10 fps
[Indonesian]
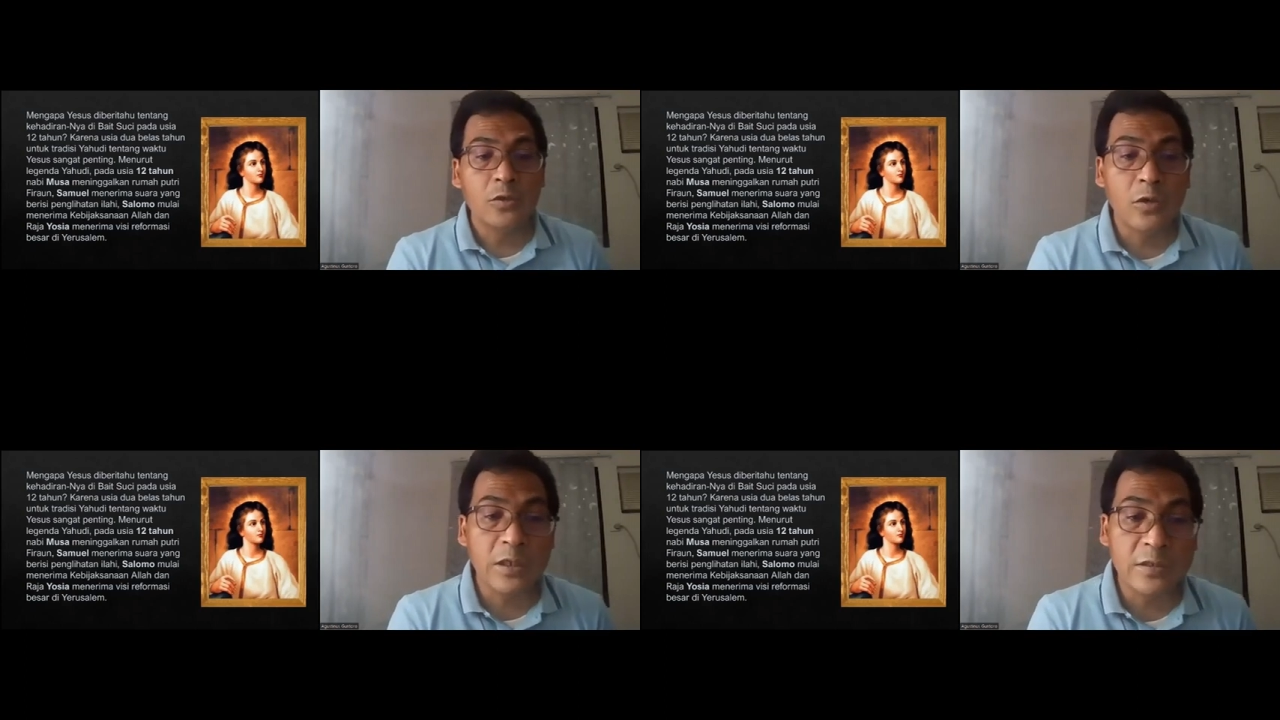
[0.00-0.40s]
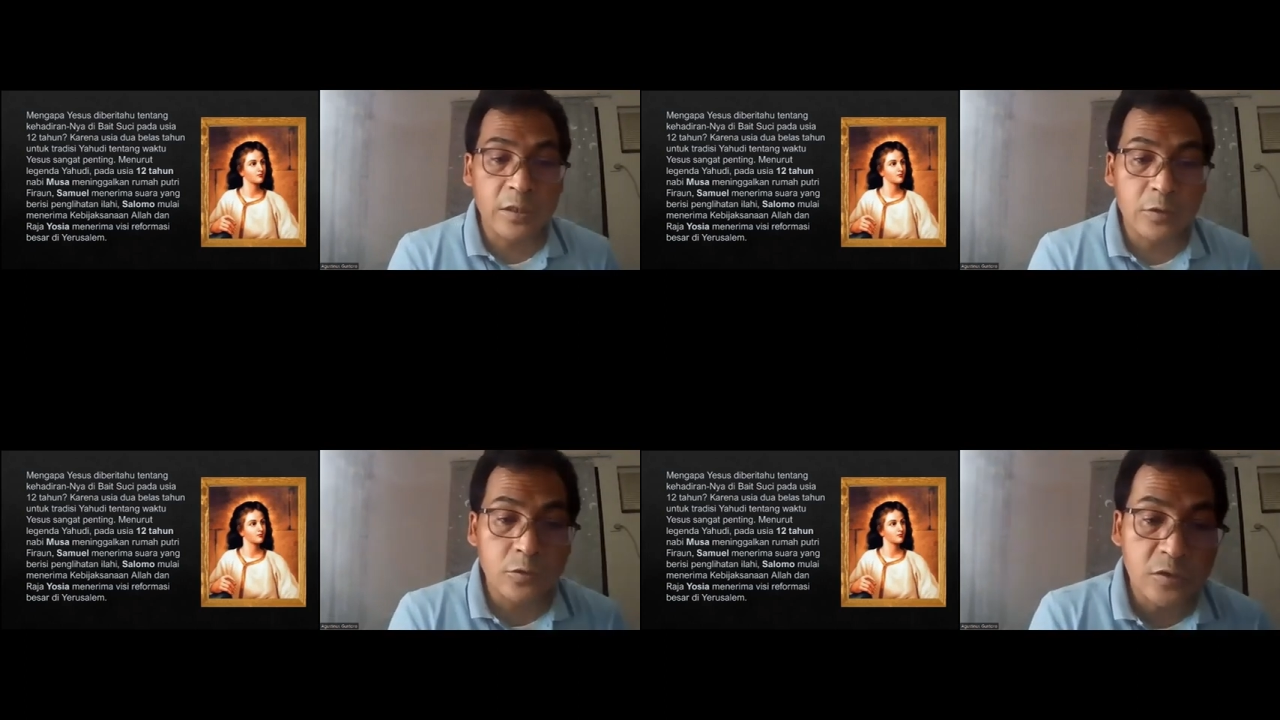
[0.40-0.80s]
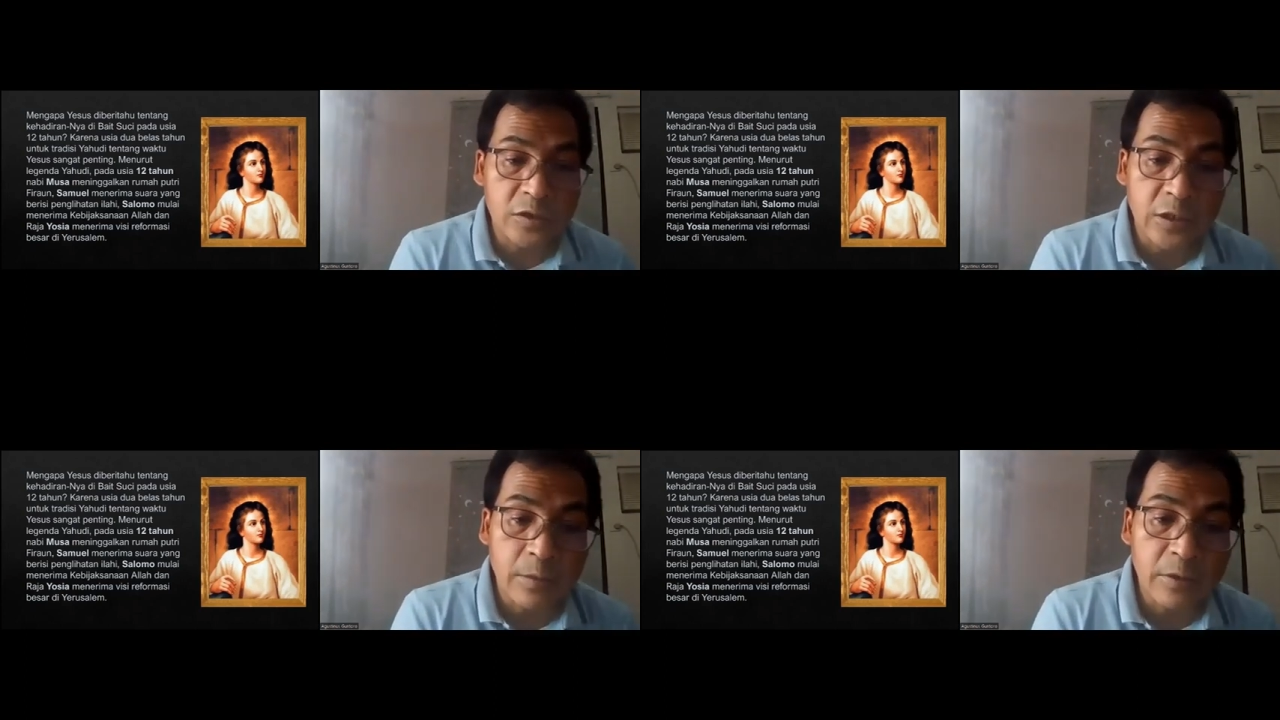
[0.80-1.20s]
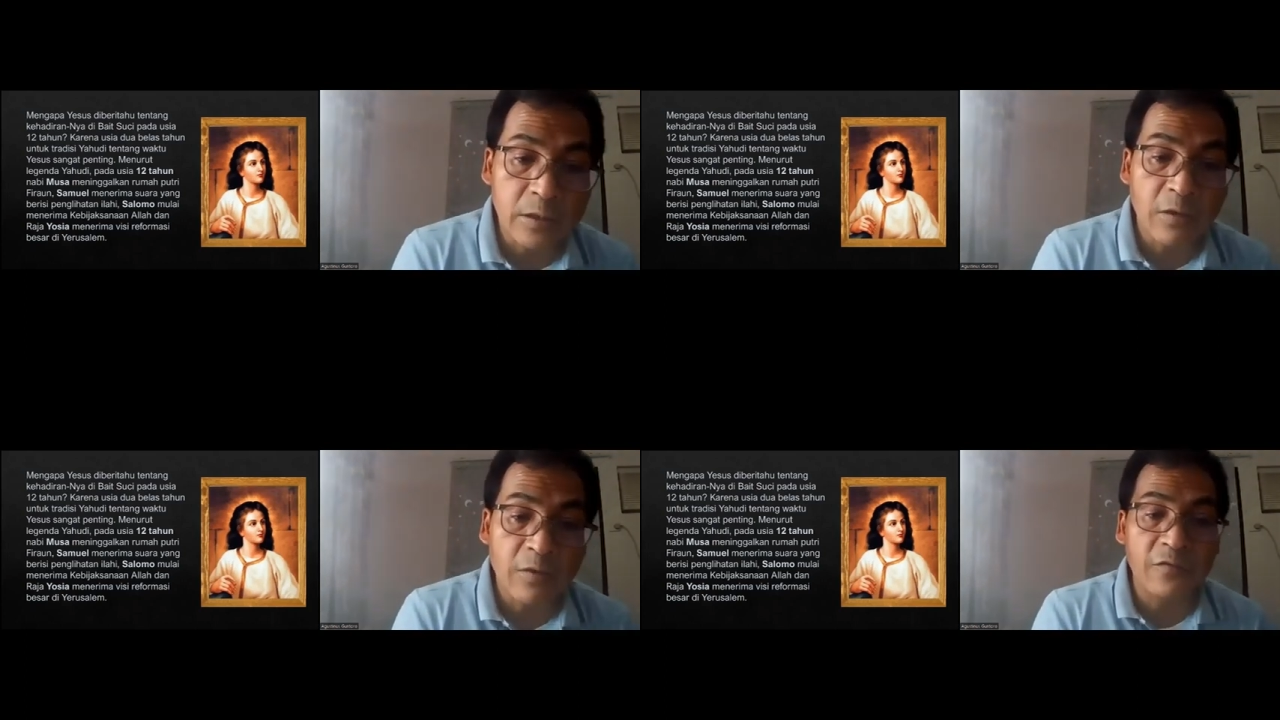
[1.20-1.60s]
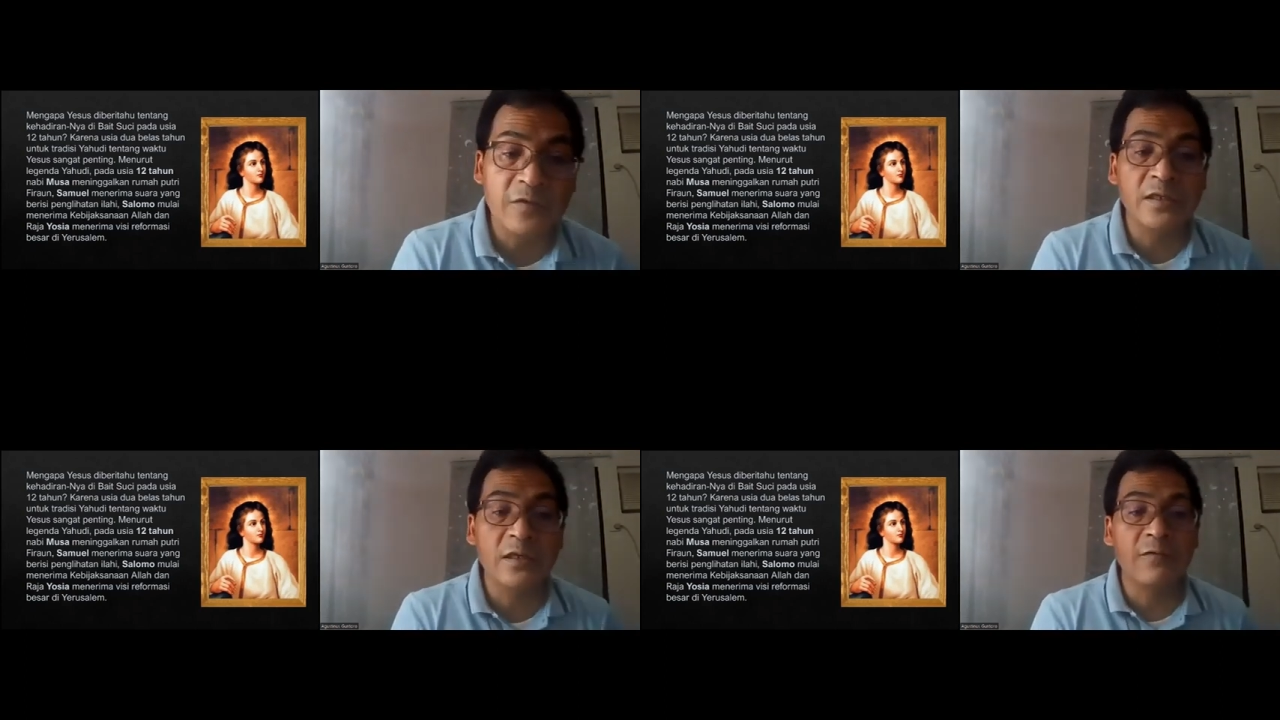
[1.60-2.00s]
Raja Yusia menerima
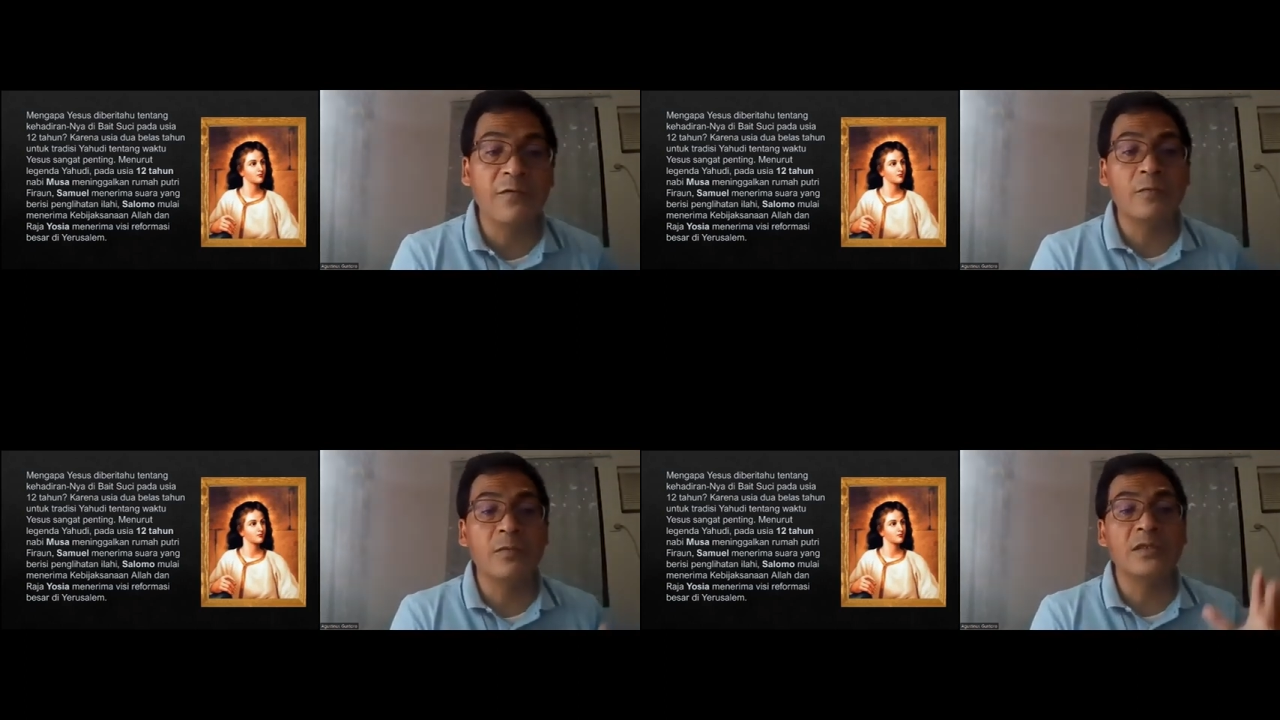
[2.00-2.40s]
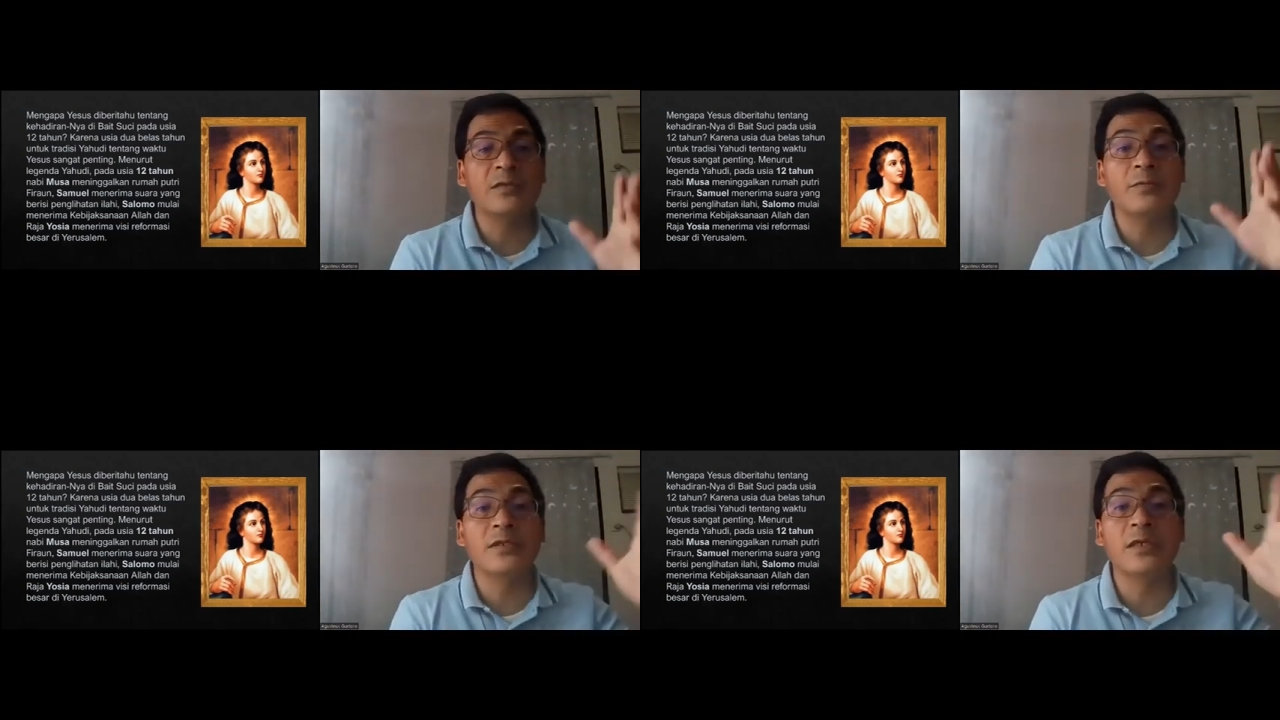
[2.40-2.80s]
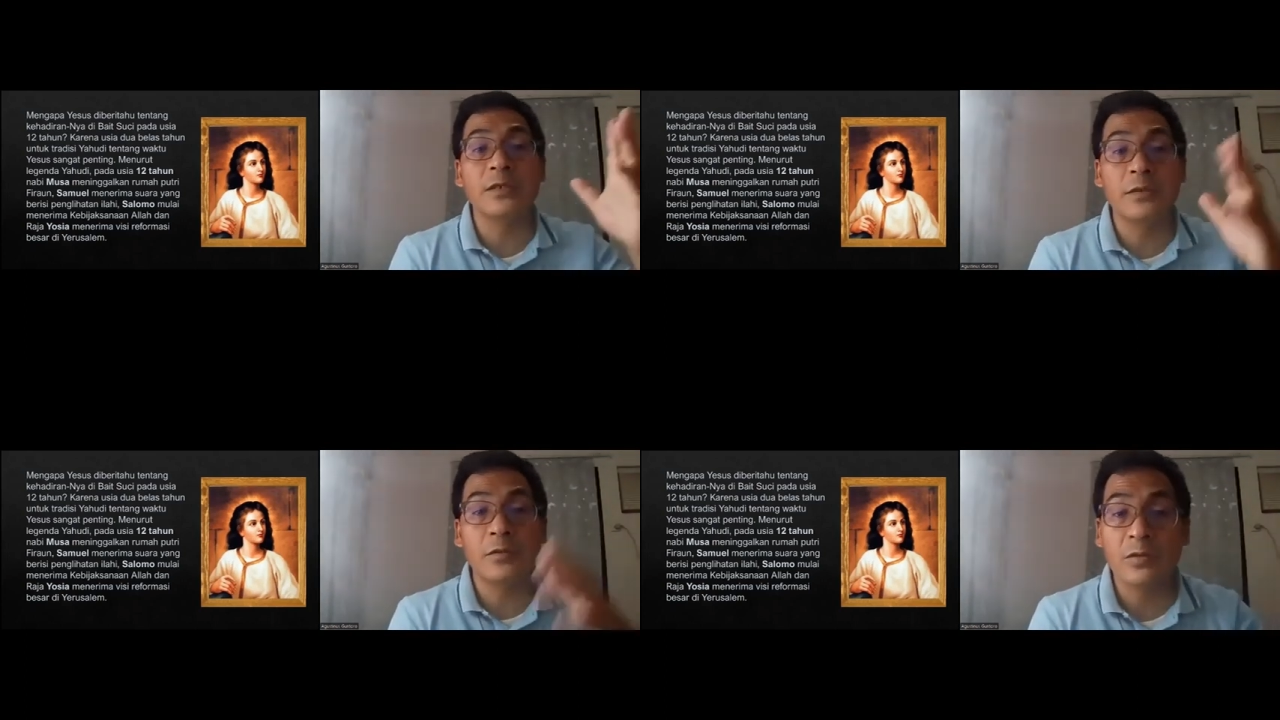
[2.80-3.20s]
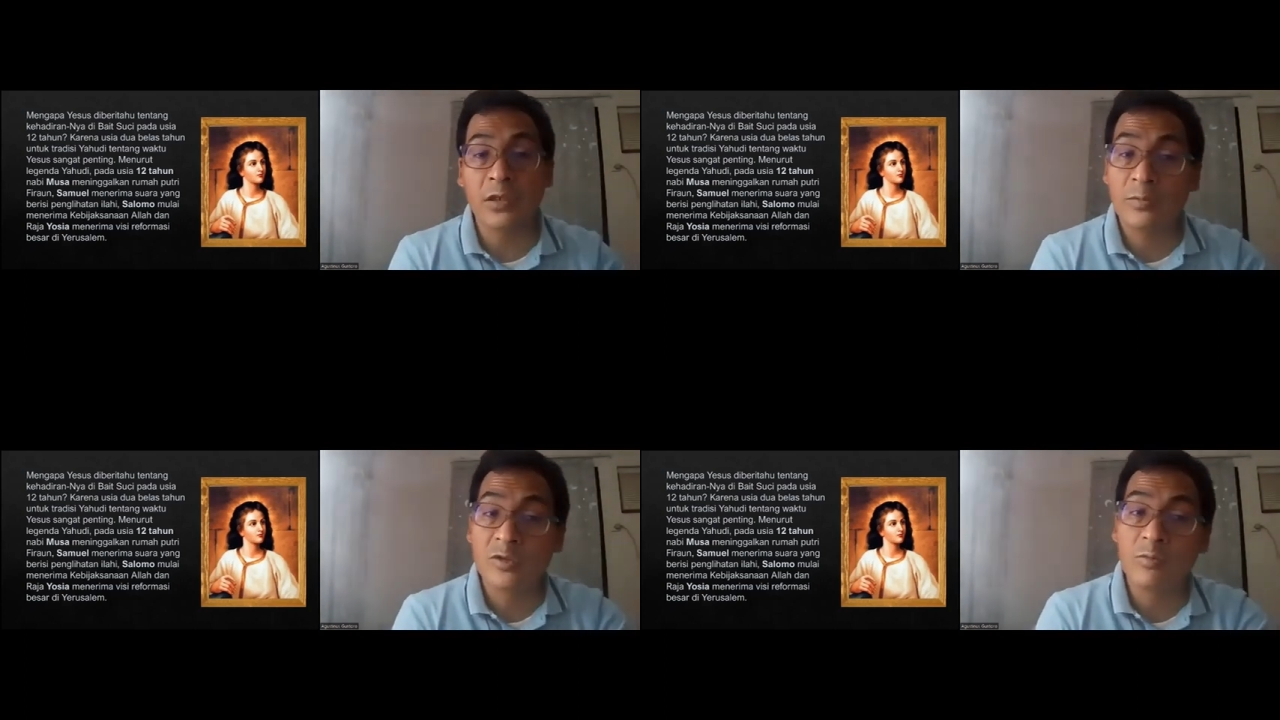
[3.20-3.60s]
visi reformasi besar di Yerusalem.